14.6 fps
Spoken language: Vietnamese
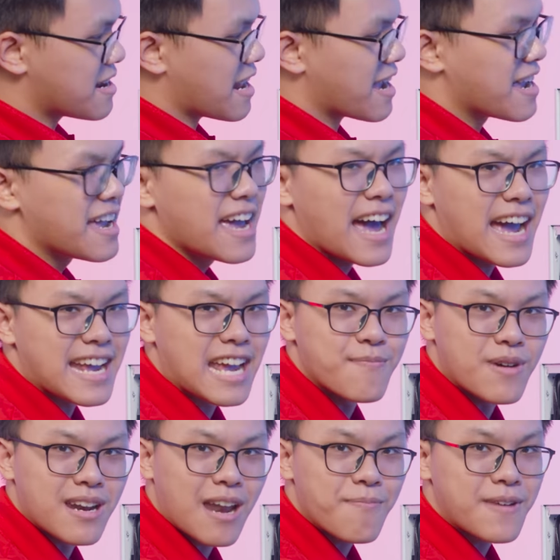đây anh
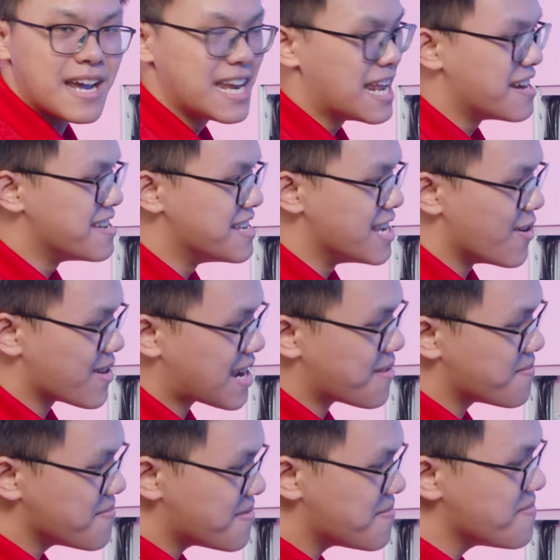em mà lắp cây liên ly nhiều anh
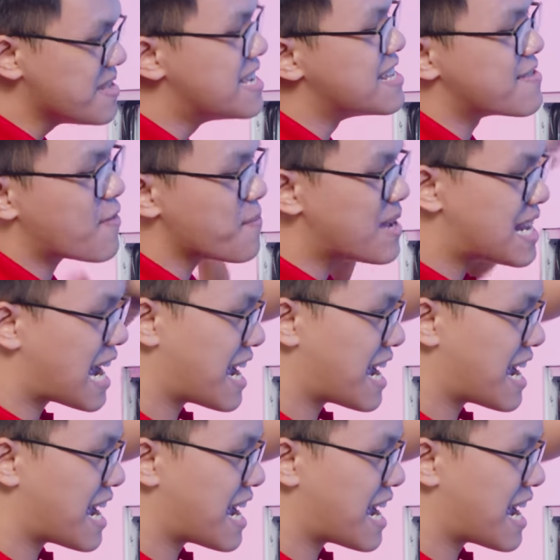em nhìn phát biết